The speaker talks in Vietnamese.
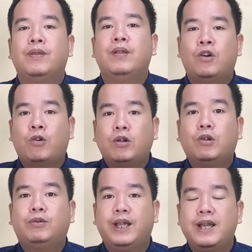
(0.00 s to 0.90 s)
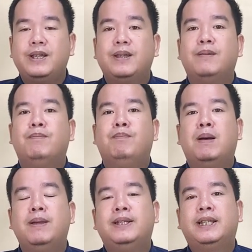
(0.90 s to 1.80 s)
Gói cước đầu tiên
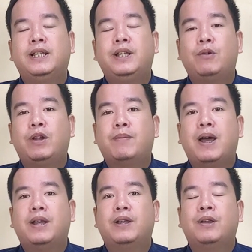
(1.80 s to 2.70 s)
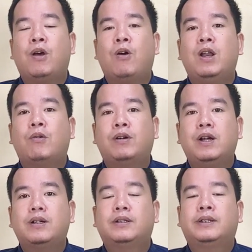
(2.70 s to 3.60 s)
mà mình sẽ giới thiệu đến các bạn đó là gói
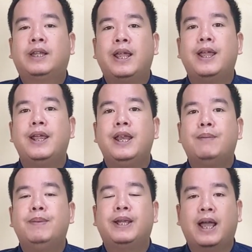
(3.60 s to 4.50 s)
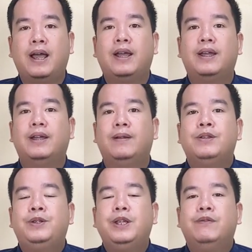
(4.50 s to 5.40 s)
cước T50k
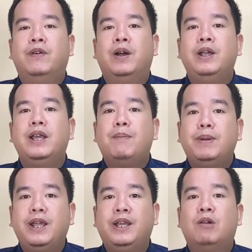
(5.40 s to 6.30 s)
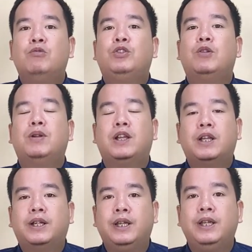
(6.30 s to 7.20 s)
chỉ với 50.000 đồng trong một lần
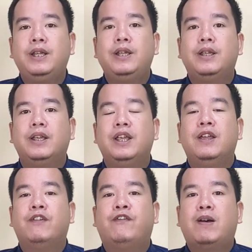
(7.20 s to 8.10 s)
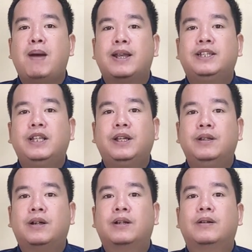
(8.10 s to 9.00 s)
đăng ký và bạn sẽ nhận
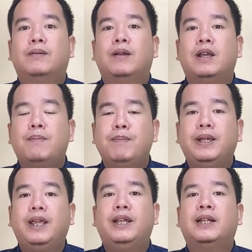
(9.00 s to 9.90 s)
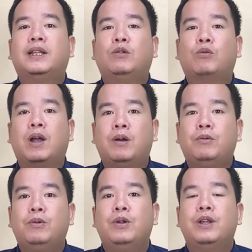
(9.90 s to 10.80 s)
được 50GB data tốc độ
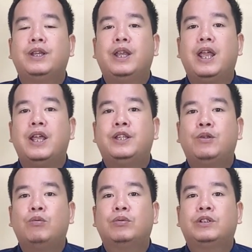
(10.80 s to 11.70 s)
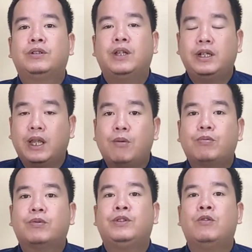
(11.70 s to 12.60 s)
cao để sử dụng TikTok
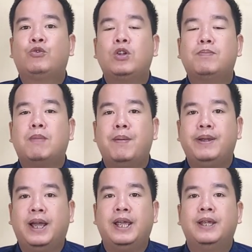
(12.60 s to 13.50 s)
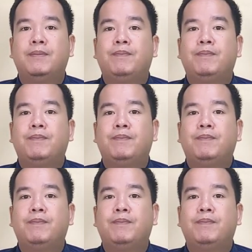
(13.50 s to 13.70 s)
trong suốt 30 ngày.